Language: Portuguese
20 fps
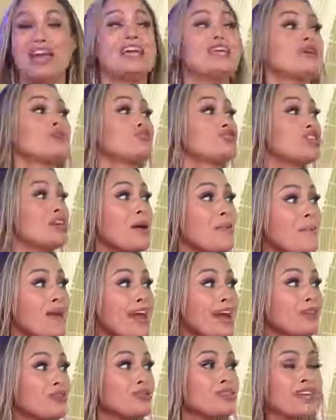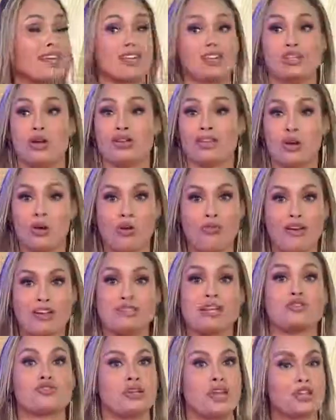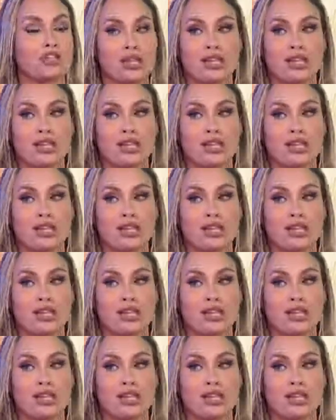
E eu tinha medo de, na hora da conversa, que a Juliette